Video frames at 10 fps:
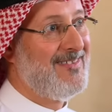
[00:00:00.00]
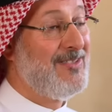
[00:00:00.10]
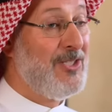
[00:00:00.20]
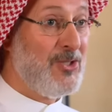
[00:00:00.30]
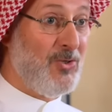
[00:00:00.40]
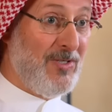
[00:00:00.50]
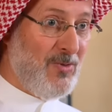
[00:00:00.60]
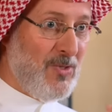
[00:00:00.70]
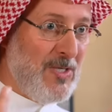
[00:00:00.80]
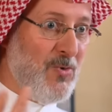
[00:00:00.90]
يشعر
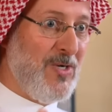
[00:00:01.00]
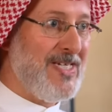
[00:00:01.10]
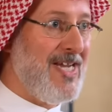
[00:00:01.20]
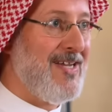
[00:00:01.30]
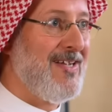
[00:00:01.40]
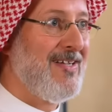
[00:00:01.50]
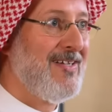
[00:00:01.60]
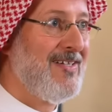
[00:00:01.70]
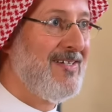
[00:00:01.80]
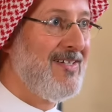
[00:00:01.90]
أنه سوى شيء
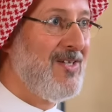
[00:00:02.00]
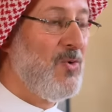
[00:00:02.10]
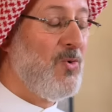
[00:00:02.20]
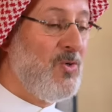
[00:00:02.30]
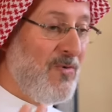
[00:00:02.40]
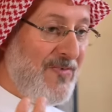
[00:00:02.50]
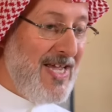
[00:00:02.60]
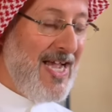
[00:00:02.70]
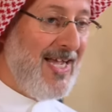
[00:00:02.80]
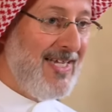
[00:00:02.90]
وأنه
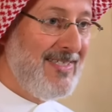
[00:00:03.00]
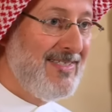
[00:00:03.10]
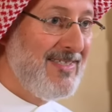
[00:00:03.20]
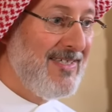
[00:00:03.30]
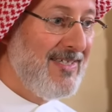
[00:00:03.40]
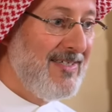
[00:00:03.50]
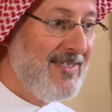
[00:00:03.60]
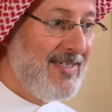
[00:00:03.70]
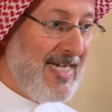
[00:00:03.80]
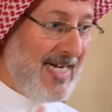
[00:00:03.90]
في أحد
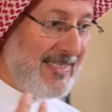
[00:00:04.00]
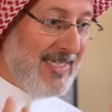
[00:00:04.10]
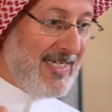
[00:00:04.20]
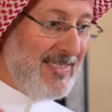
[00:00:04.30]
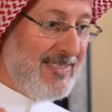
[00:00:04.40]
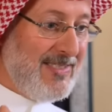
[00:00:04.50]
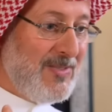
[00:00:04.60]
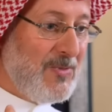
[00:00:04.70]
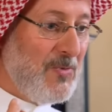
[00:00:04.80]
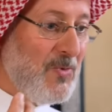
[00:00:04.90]
قاعد
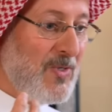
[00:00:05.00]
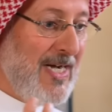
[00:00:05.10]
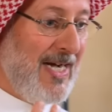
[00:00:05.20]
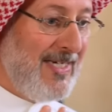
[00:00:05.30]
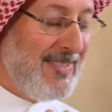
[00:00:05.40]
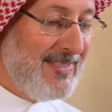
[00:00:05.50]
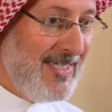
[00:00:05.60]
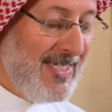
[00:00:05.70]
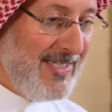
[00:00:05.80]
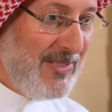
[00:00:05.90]
يقدر وقاعد
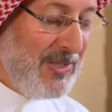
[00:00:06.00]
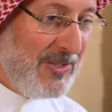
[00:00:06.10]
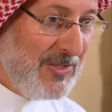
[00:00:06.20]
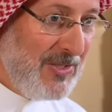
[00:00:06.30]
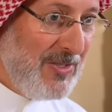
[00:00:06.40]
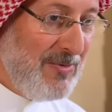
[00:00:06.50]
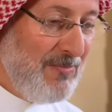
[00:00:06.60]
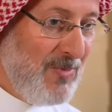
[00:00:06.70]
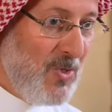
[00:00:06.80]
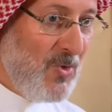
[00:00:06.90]

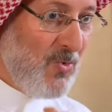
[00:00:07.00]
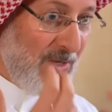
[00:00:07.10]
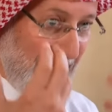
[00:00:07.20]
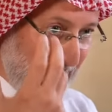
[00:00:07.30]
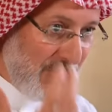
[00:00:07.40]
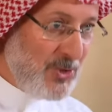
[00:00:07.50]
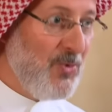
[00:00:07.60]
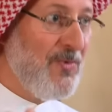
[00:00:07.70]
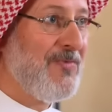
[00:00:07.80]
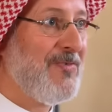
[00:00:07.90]
يحترم وقاعد
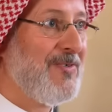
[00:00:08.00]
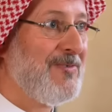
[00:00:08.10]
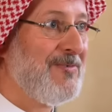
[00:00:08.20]
يشوف